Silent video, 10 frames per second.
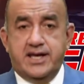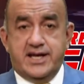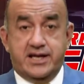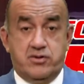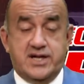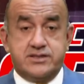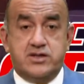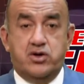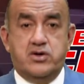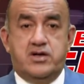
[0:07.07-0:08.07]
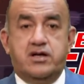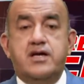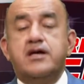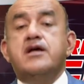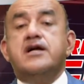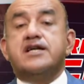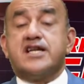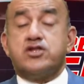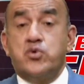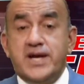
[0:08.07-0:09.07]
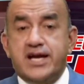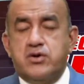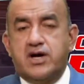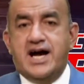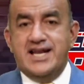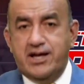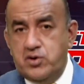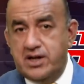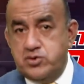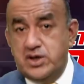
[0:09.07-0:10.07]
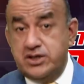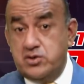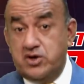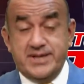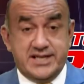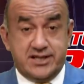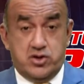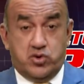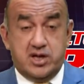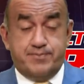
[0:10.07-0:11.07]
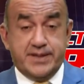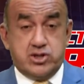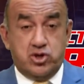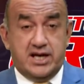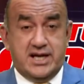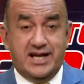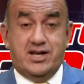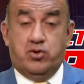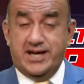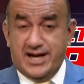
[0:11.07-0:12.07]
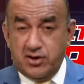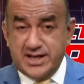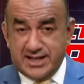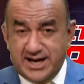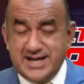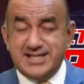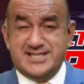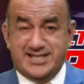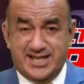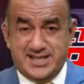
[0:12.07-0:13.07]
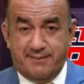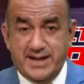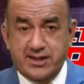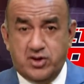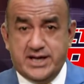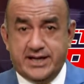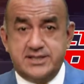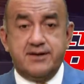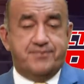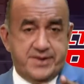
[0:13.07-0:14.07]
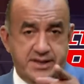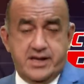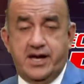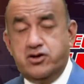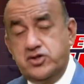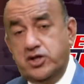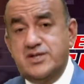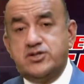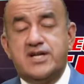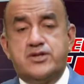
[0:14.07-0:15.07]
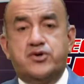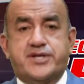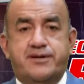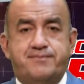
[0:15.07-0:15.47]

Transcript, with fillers: En esta ocasión retuvieron al hijo del dueño, lo amenazaron con una pistola y lo obligaron a entregar 7 mil dólares. A continuación la nota.